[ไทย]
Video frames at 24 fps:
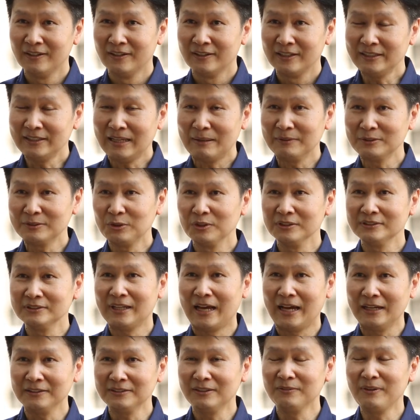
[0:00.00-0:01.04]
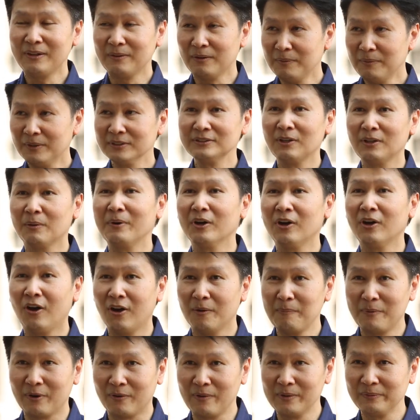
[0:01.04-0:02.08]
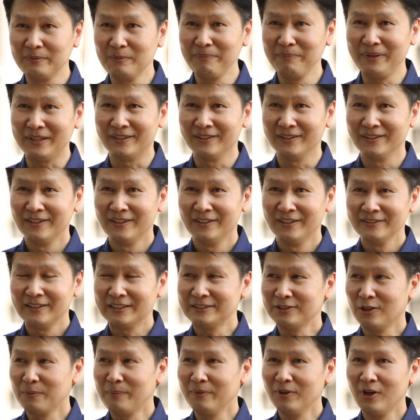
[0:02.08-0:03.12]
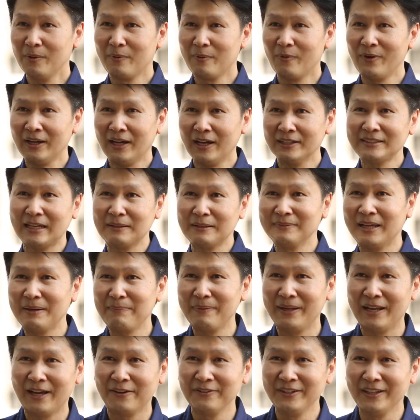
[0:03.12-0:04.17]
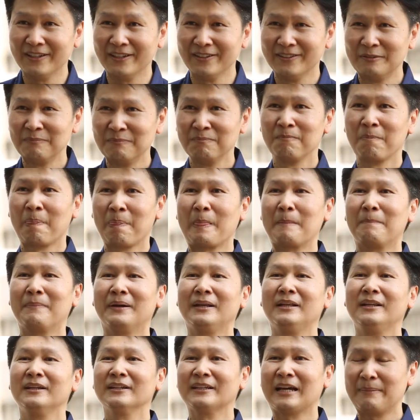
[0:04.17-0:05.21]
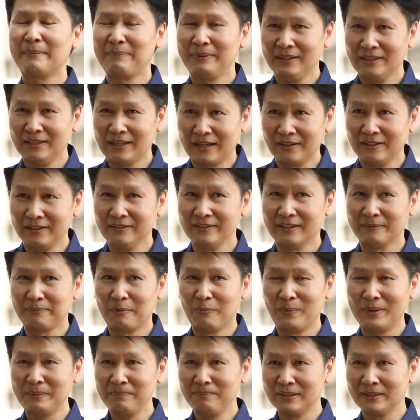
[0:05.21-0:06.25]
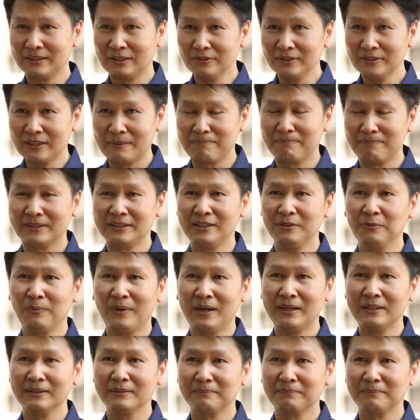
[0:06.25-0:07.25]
แล้วถามกระทรวงศึกษากระทรวงก็บอกสบคบอกว่าต้องปิด แต่สบคบอกว่ากระจายอำนาจไปแล้วนี่มันเลยกลายเป็นอีหลักเหลือผมว่ามันต้องกลับมาที่ว่า